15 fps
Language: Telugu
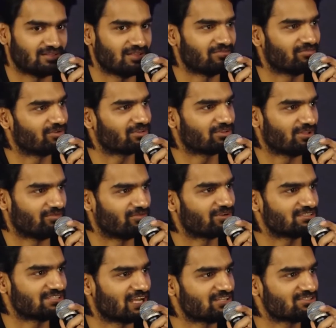ఎవరితో ఎవరు
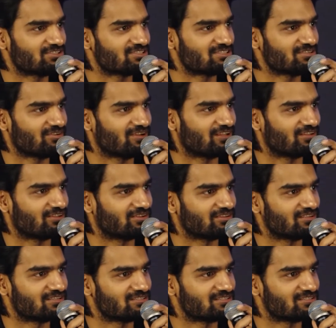ఛాన్స్ వస్తే అంటే మీకు